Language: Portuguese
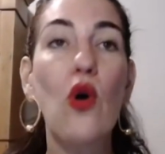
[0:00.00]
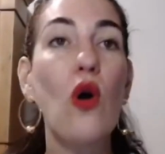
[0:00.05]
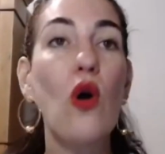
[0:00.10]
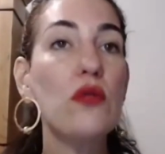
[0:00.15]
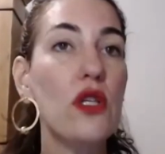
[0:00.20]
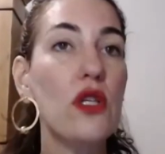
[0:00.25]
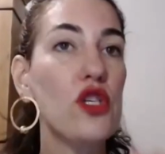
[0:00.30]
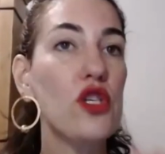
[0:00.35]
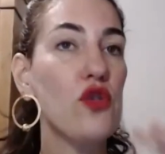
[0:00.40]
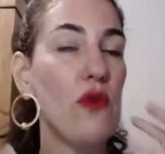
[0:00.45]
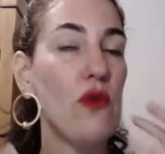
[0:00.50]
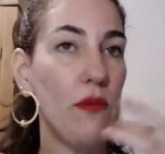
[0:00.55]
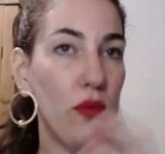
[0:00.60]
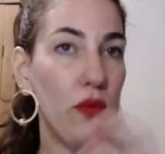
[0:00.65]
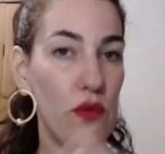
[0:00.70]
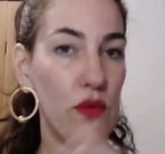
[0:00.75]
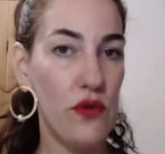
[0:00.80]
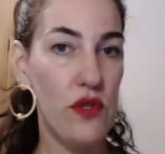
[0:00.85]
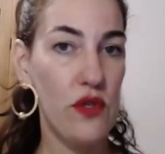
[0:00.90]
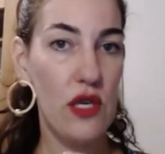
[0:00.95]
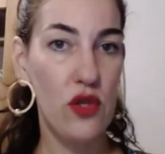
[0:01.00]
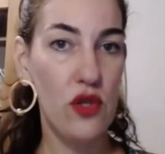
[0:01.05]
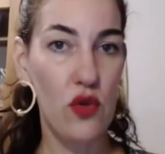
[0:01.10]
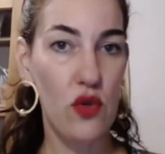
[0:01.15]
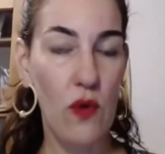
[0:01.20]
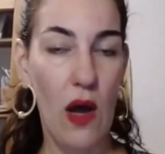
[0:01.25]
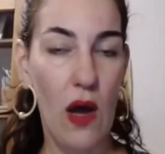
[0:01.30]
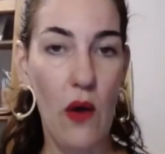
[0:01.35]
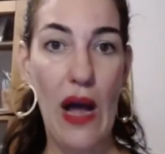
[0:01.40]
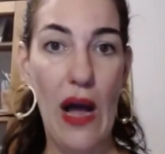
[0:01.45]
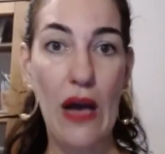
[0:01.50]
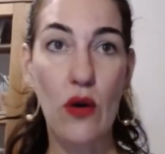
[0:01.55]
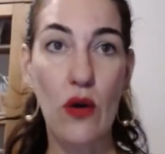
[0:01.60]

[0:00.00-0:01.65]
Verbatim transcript: conta de um abuso sexual,